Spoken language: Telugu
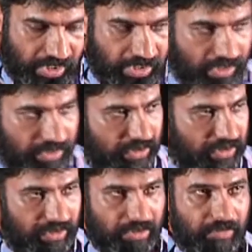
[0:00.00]
సో
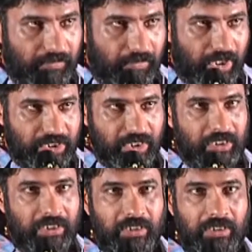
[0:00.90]
అలాంటి
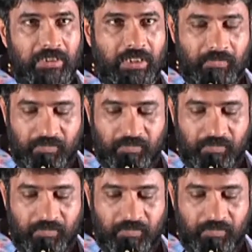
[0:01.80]
భాషకి